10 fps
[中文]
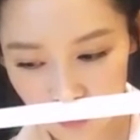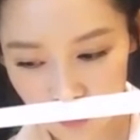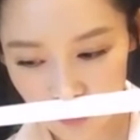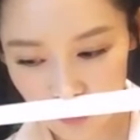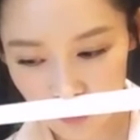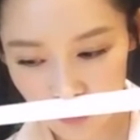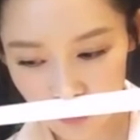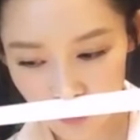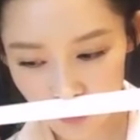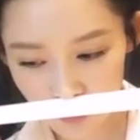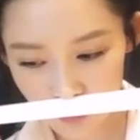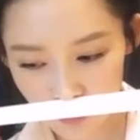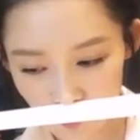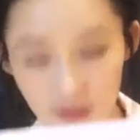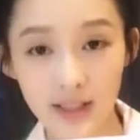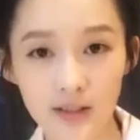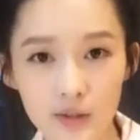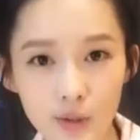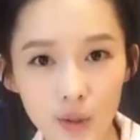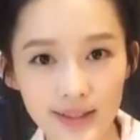就是
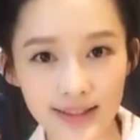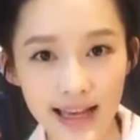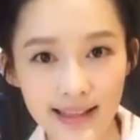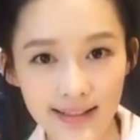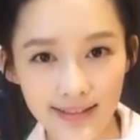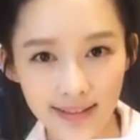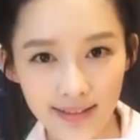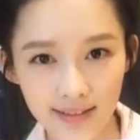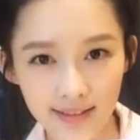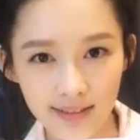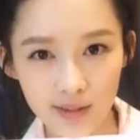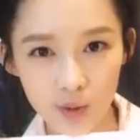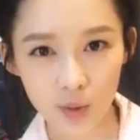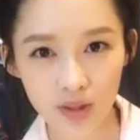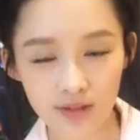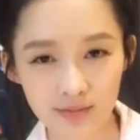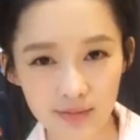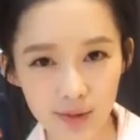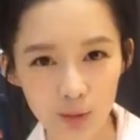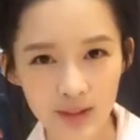过年的时候，习大大的那个
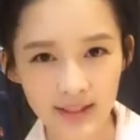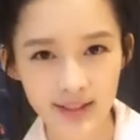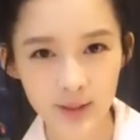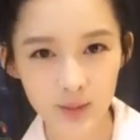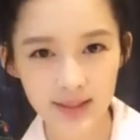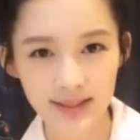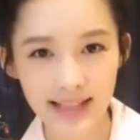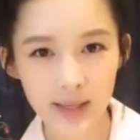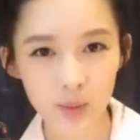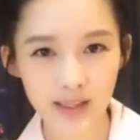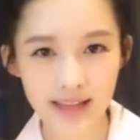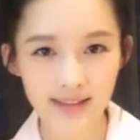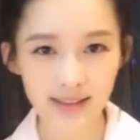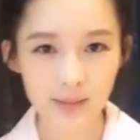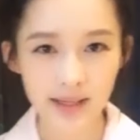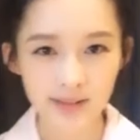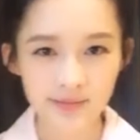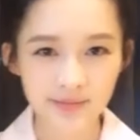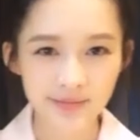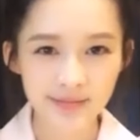说“撸起袖子加油干”那
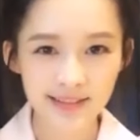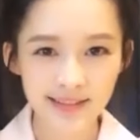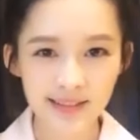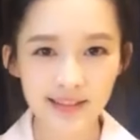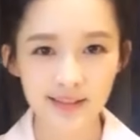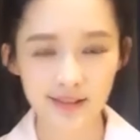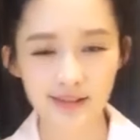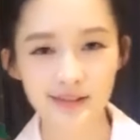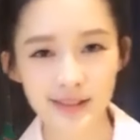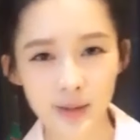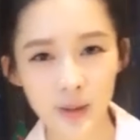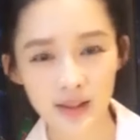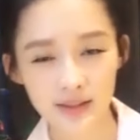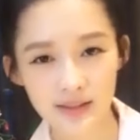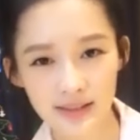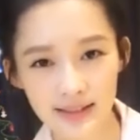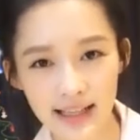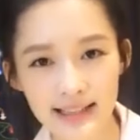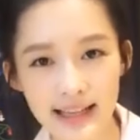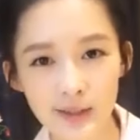个吧。嗯，因为
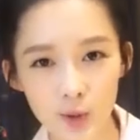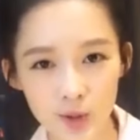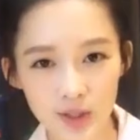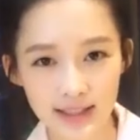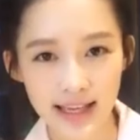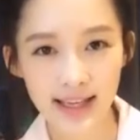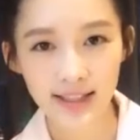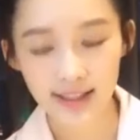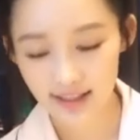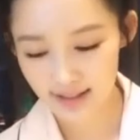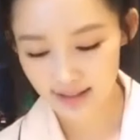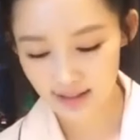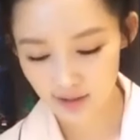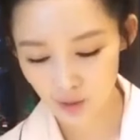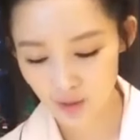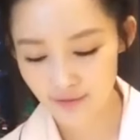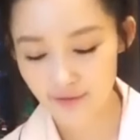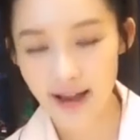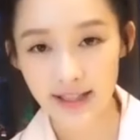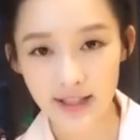大家都是在
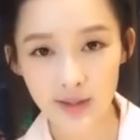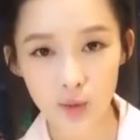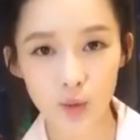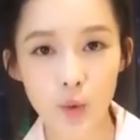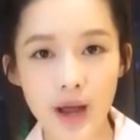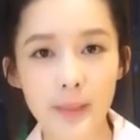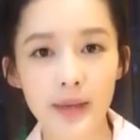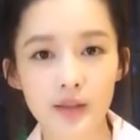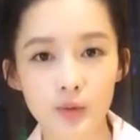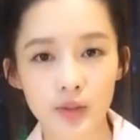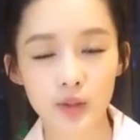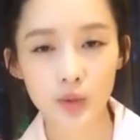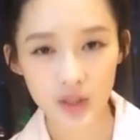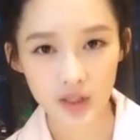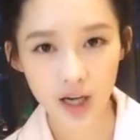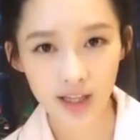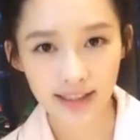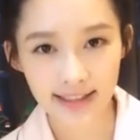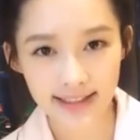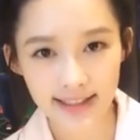转发这句话嘛，所以确
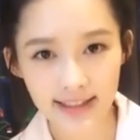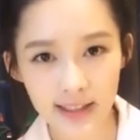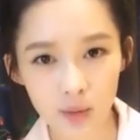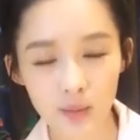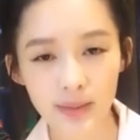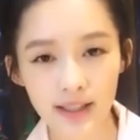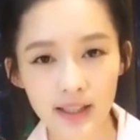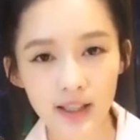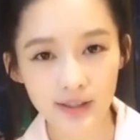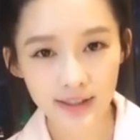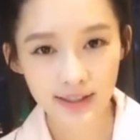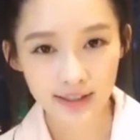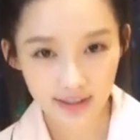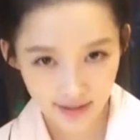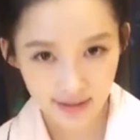实，二零一七年我们也要